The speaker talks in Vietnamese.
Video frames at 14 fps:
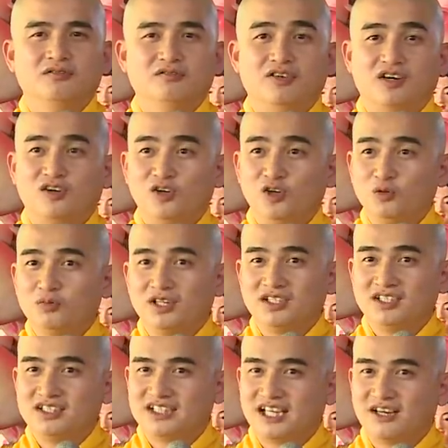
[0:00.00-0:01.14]
Và có lúc anh
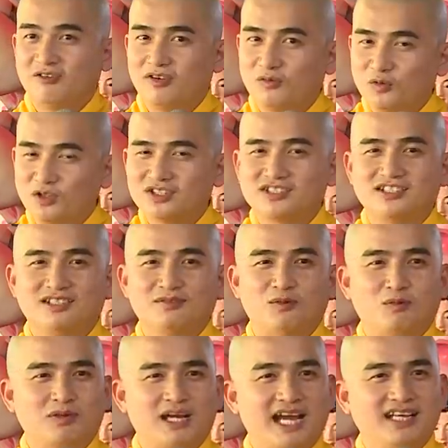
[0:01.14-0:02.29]
đi sau anh quất cho nó
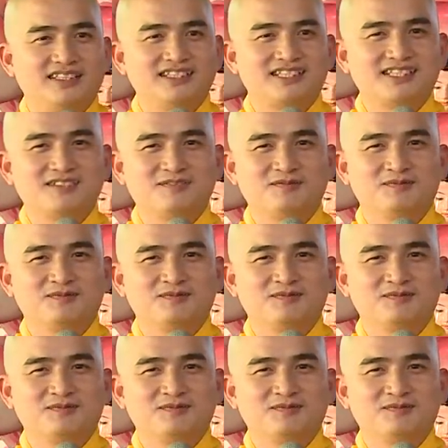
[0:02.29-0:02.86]
một đá nữa chứ.